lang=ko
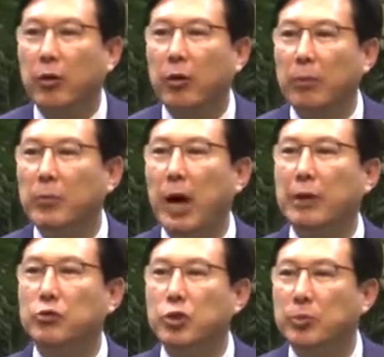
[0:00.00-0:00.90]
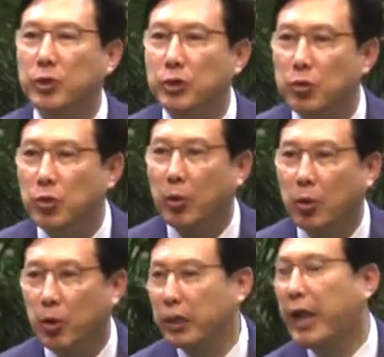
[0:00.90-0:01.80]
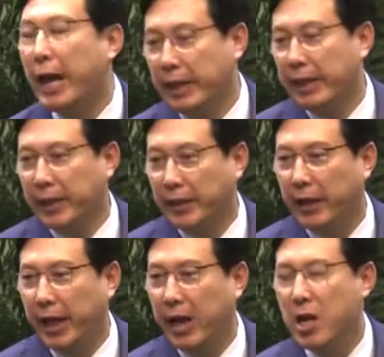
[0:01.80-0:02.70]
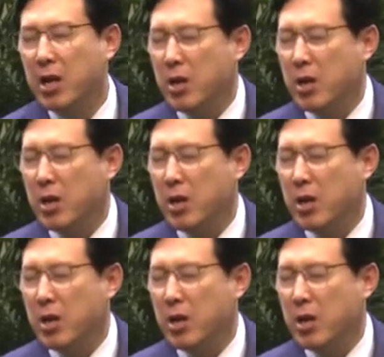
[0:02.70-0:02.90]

뭐안 주시면 어쩔 수 없고 이게 아니라는 거야.